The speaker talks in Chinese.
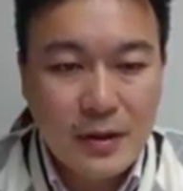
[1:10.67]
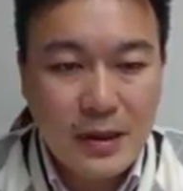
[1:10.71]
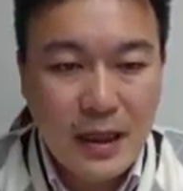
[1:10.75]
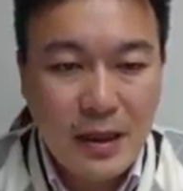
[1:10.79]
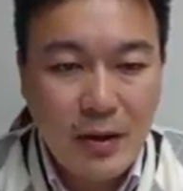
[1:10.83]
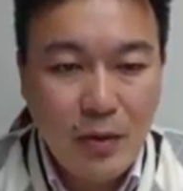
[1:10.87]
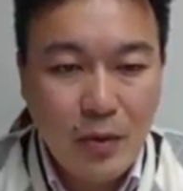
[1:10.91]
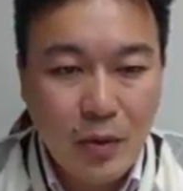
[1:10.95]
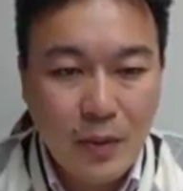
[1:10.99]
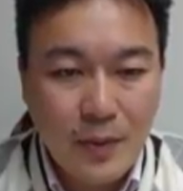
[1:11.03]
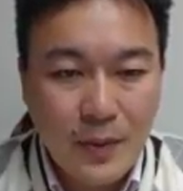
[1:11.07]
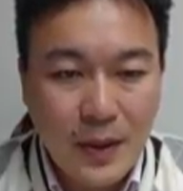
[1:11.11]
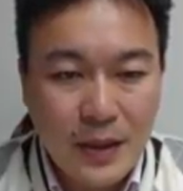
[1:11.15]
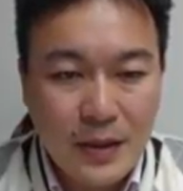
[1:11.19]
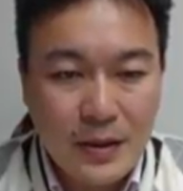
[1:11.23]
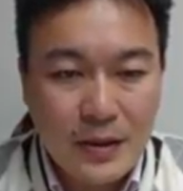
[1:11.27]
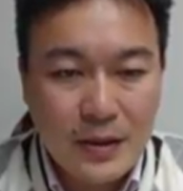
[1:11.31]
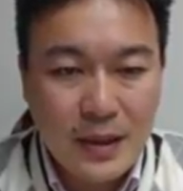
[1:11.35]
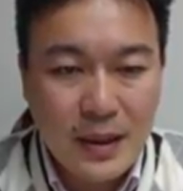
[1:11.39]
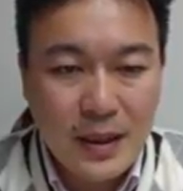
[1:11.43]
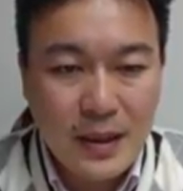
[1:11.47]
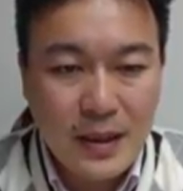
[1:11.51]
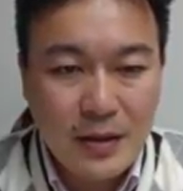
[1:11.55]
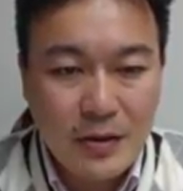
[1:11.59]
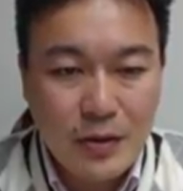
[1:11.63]
当我
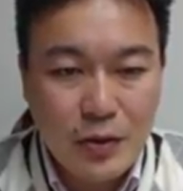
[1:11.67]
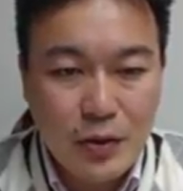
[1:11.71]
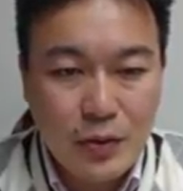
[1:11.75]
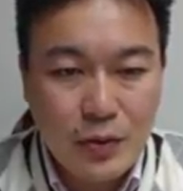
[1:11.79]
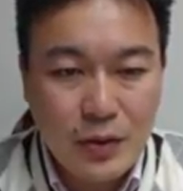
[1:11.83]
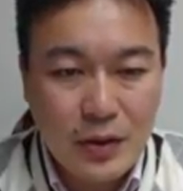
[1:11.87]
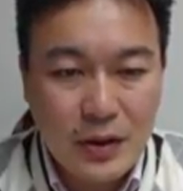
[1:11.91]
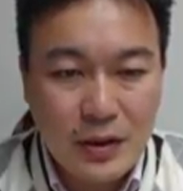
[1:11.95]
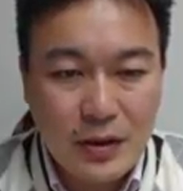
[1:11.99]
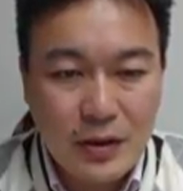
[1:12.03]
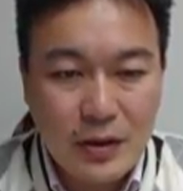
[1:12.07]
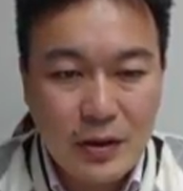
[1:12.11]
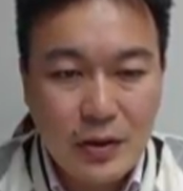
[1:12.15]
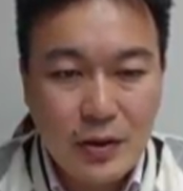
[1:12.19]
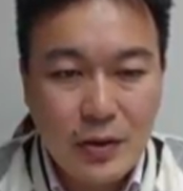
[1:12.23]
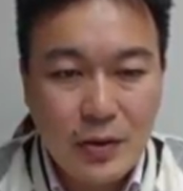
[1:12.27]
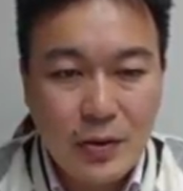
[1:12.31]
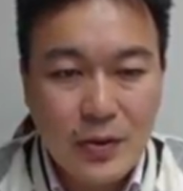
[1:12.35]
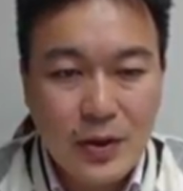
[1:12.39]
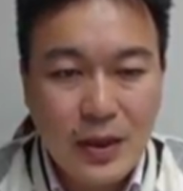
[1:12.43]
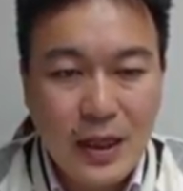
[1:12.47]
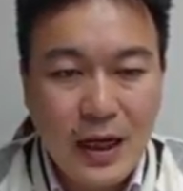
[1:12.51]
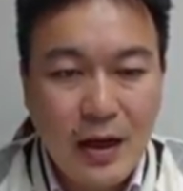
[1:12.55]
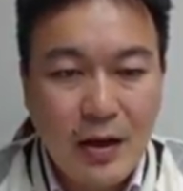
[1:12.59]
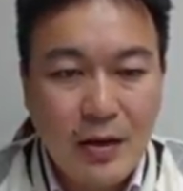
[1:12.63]
们这个柱子
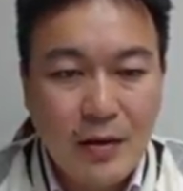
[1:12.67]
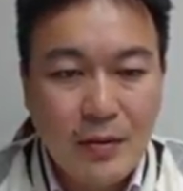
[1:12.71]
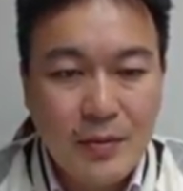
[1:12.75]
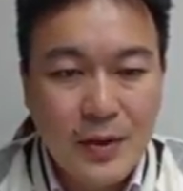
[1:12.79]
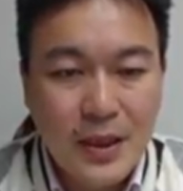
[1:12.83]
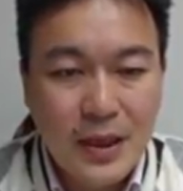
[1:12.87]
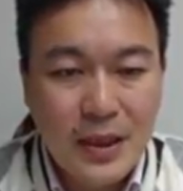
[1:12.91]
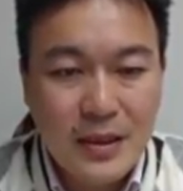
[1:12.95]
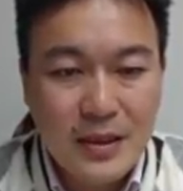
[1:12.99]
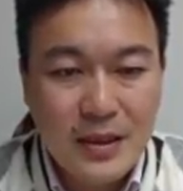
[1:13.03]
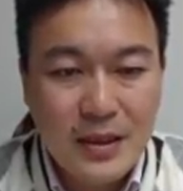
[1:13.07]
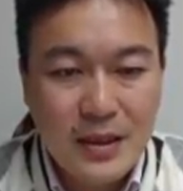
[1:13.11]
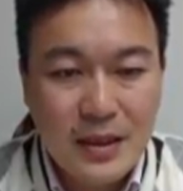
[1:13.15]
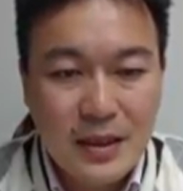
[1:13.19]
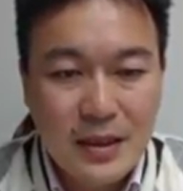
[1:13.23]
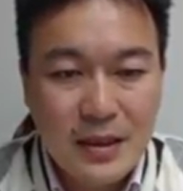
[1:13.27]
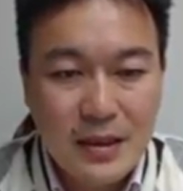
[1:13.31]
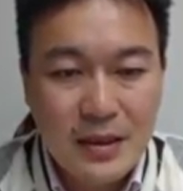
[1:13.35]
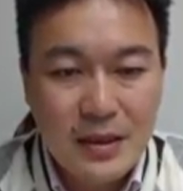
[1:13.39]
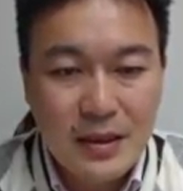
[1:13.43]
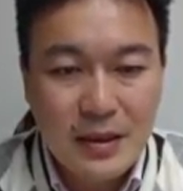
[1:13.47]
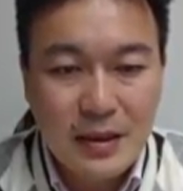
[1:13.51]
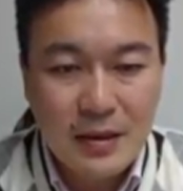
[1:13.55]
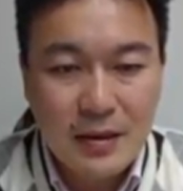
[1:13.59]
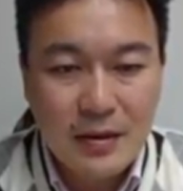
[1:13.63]
受到偏
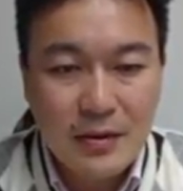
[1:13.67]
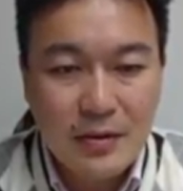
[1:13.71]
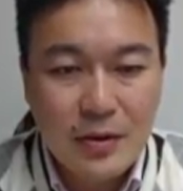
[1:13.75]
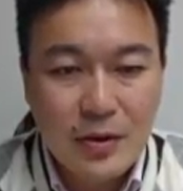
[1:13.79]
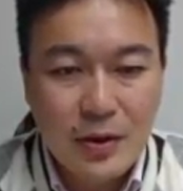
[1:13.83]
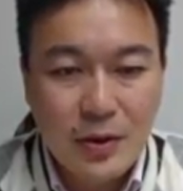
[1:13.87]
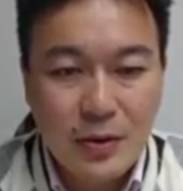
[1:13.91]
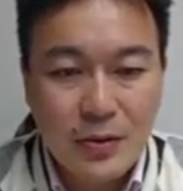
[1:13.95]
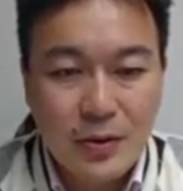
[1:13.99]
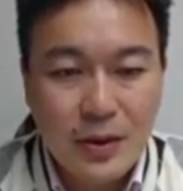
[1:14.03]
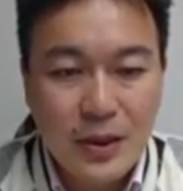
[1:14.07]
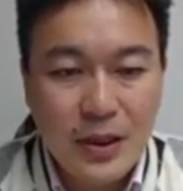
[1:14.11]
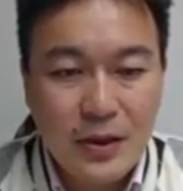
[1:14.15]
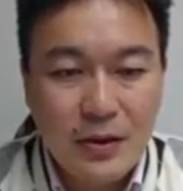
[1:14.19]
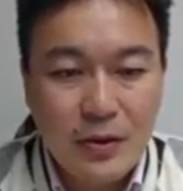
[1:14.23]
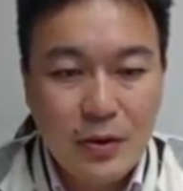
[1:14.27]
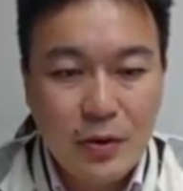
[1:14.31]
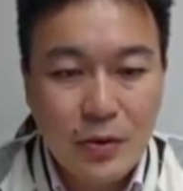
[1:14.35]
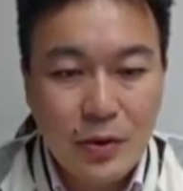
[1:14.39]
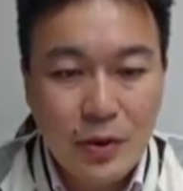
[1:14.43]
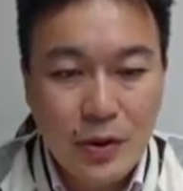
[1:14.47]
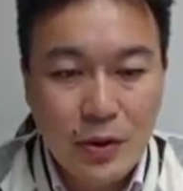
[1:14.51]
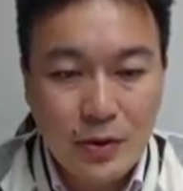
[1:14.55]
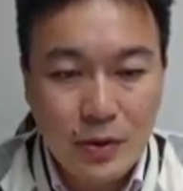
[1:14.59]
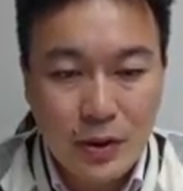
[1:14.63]
心的轴力
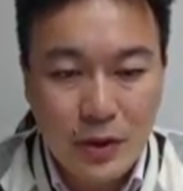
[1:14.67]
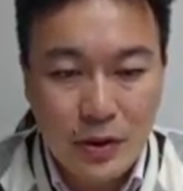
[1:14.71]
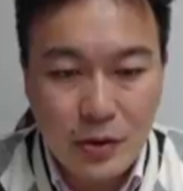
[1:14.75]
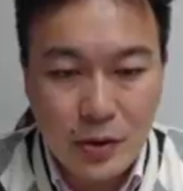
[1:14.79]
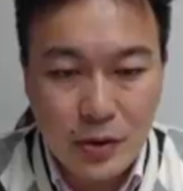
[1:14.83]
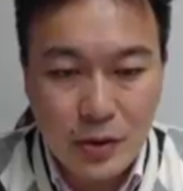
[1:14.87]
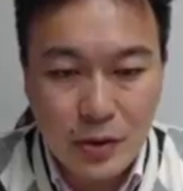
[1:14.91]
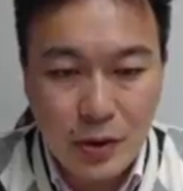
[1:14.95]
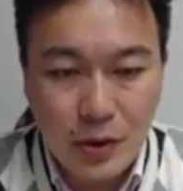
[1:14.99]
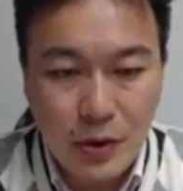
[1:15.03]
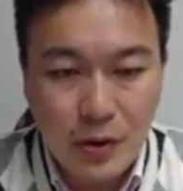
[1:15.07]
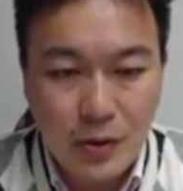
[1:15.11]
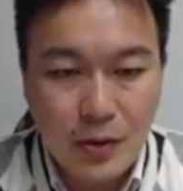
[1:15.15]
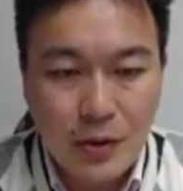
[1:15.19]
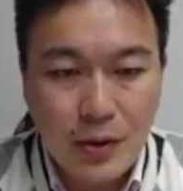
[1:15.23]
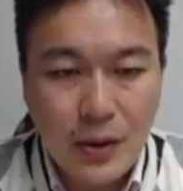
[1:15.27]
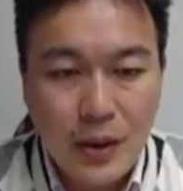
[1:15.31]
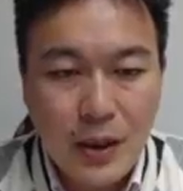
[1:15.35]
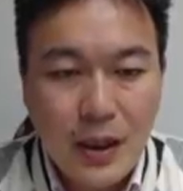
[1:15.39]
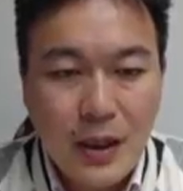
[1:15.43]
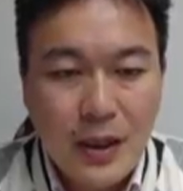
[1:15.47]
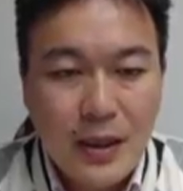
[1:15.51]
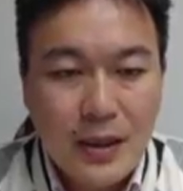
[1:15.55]
作用的时候，